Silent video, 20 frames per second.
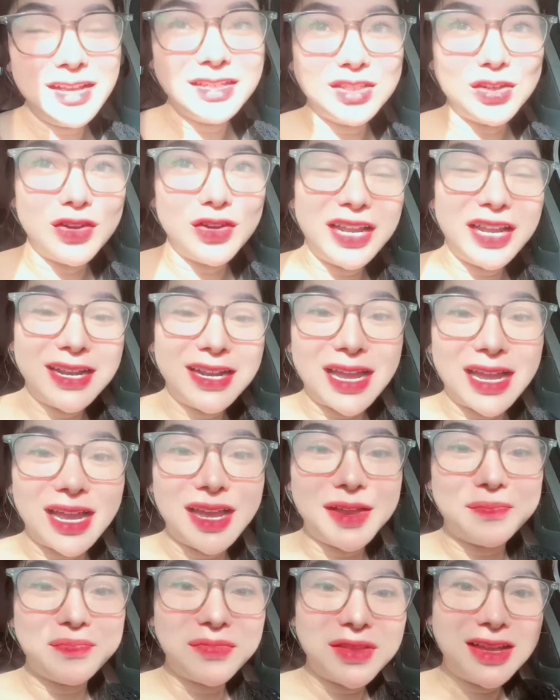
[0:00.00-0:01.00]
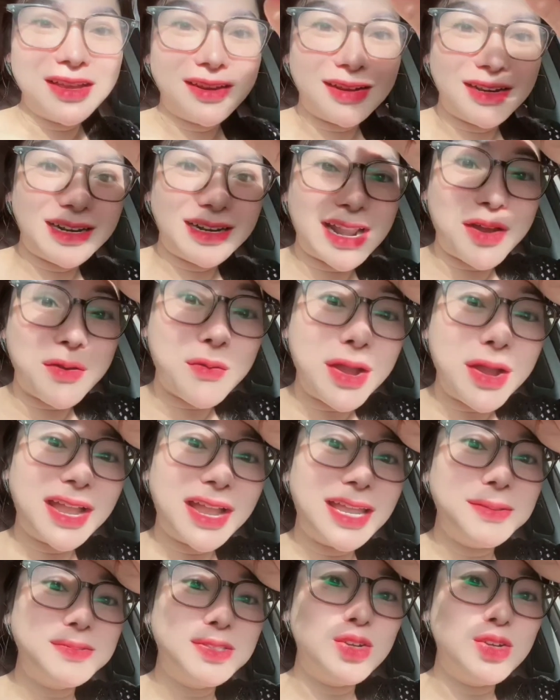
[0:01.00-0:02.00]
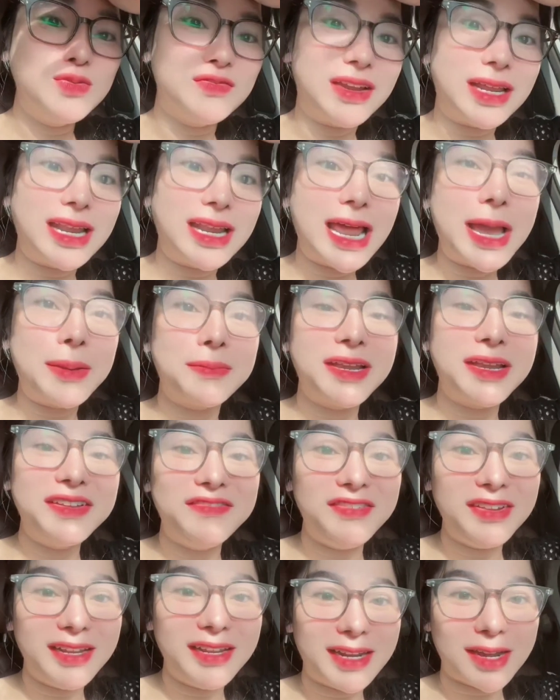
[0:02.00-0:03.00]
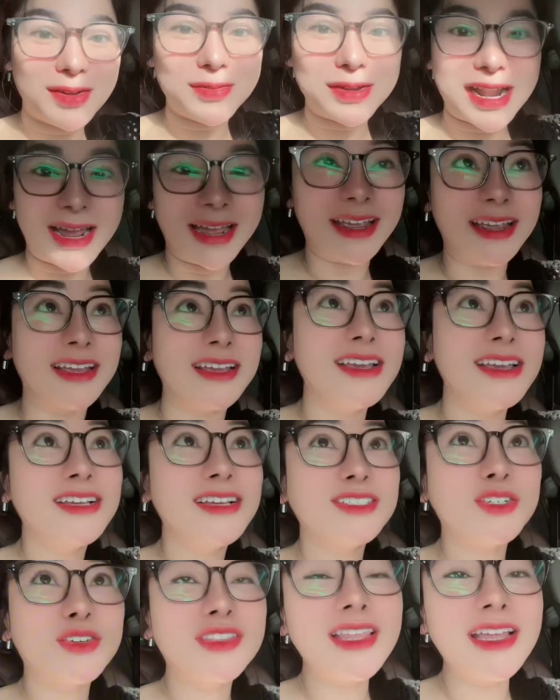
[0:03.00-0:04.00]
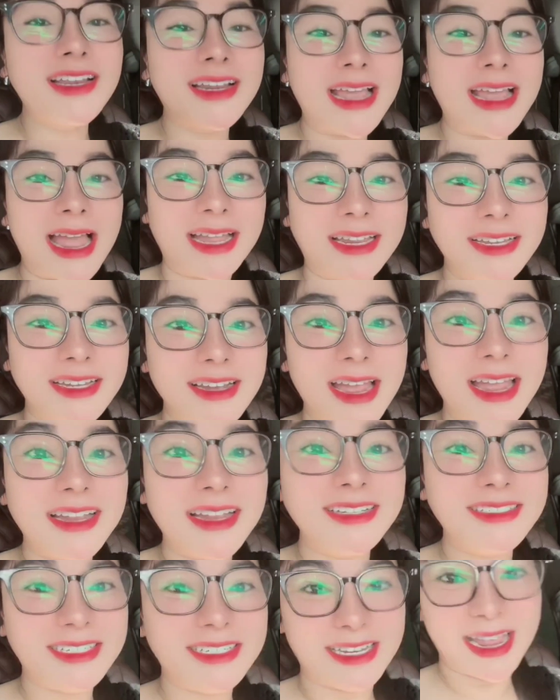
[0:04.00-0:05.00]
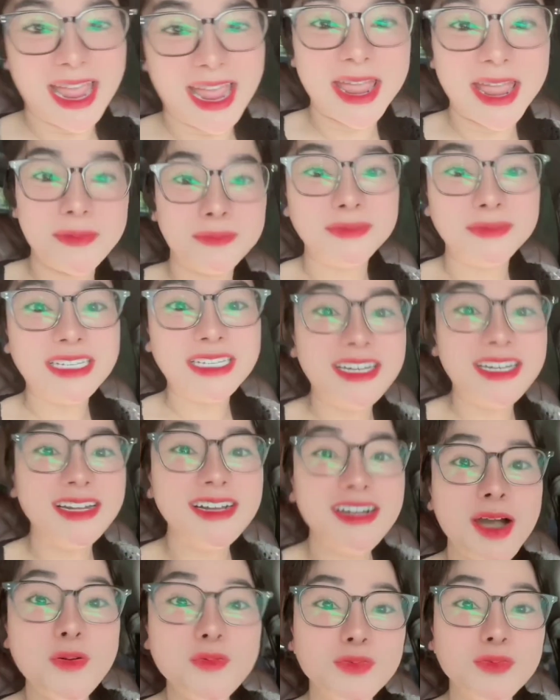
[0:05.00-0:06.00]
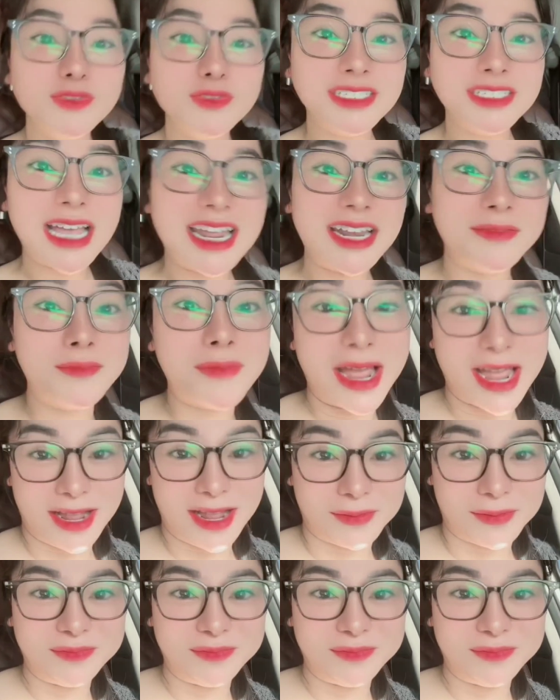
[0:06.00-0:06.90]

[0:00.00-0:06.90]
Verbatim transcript: cho nên là là Hoàng Kim Dung phải làm cái video này cho tất cả những anh chị em trên không gian mạng